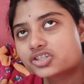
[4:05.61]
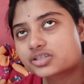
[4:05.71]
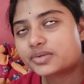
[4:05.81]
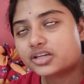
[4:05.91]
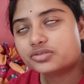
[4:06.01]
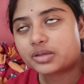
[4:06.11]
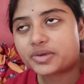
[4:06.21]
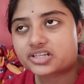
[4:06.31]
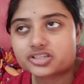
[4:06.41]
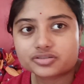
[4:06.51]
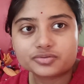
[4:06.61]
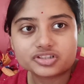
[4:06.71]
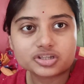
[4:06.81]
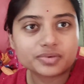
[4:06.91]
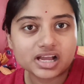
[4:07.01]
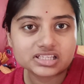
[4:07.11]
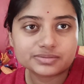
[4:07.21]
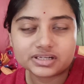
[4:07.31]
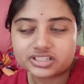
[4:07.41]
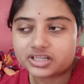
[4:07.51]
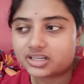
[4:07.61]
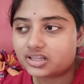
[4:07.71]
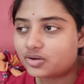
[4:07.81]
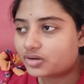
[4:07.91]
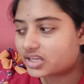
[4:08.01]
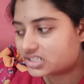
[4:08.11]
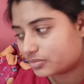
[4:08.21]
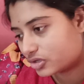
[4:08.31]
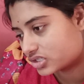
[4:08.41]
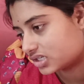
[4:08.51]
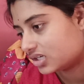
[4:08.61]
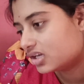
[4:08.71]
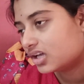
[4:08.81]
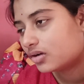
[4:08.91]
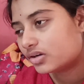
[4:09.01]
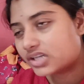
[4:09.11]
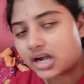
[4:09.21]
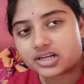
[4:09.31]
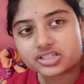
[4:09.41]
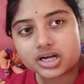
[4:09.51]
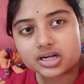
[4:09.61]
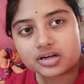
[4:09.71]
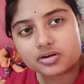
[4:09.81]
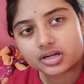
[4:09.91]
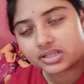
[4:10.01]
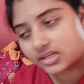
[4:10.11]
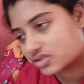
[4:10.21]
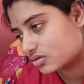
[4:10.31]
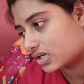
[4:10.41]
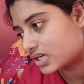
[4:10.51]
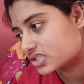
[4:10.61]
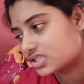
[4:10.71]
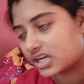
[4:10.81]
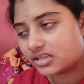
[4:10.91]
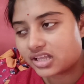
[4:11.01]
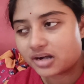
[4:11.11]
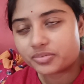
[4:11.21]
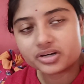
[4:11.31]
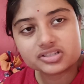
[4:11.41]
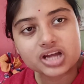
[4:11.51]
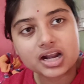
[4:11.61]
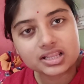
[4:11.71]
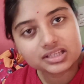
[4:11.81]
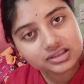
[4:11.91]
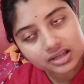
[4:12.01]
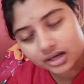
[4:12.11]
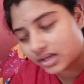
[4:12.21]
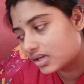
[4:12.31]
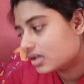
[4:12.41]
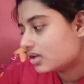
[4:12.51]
সময় উঠে পাঁচটার সময় উঠে সব কাজ ফাজ সেরে নিয়ে ওর কাছে বসে ওই আটটা সাড়ে নটার দিকে চলে আসে সেই তারপরে সারাদিন থাকে